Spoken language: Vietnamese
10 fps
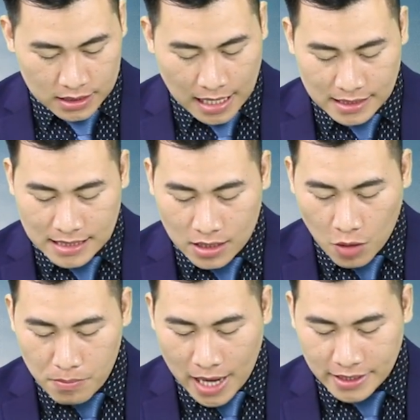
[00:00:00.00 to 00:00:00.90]
Tại
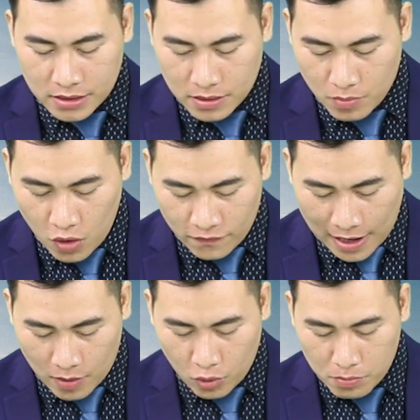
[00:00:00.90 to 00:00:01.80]
Sacombank mua
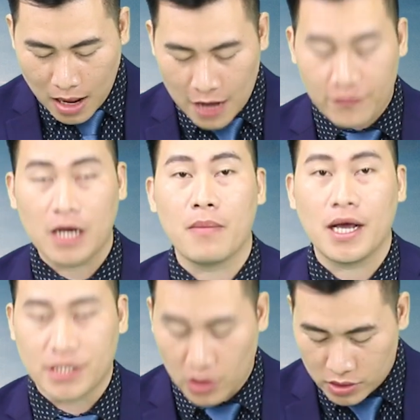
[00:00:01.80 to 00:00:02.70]
vào
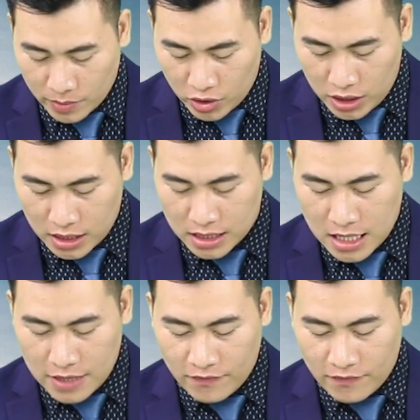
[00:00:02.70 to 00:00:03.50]
43,7 triệu đồng trên một lượng